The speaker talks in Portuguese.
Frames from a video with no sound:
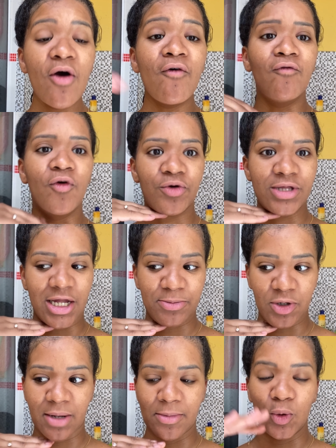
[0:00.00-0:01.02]
Vou cuidar do
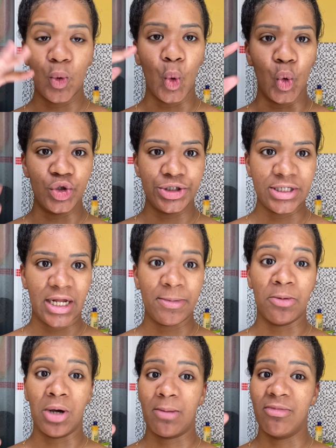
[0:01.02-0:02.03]
meu cabelo hoje, né?
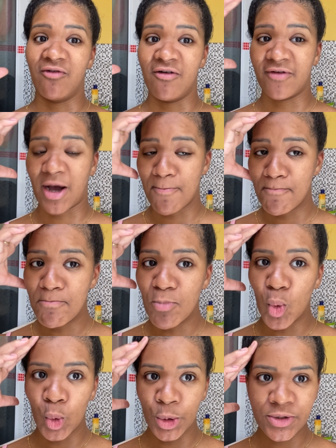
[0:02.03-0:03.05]
Porque meu cabelo vai ficar
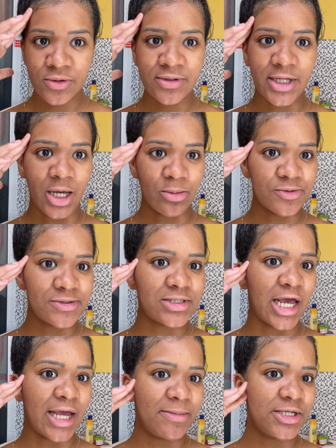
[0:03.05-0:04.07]
muito tempo
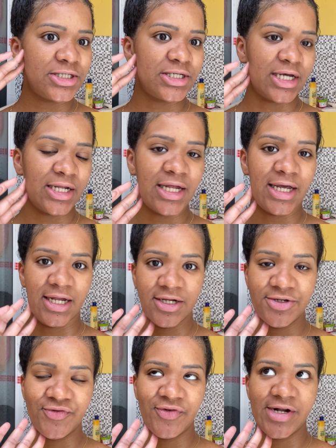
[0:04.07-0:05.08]
sem mexer nele,
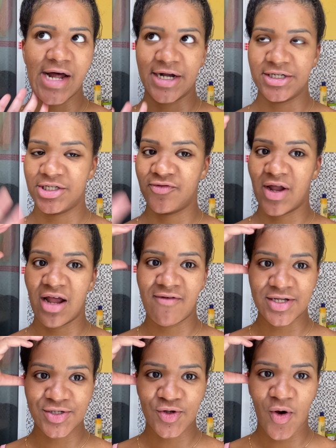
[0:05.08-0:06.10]
de verdade. A gente vai
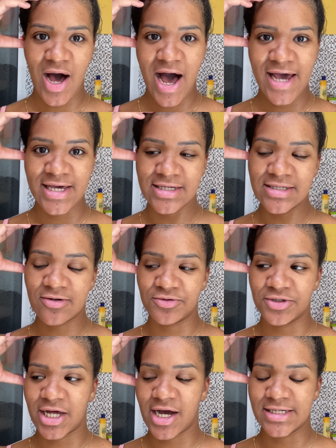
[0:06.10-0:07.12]
lavar só a raiz
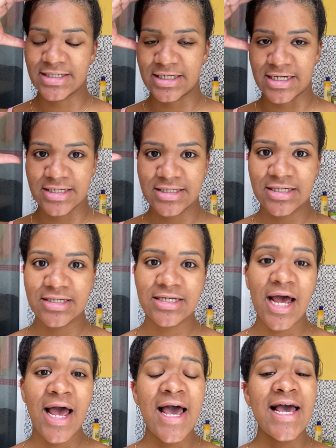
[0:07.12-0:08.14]
quando tá com as tranças.
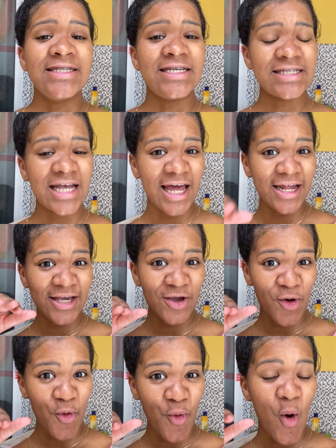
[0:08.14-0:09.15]
Vocês querem que
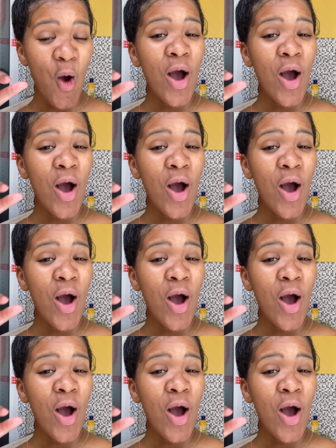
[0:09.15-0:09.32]
eu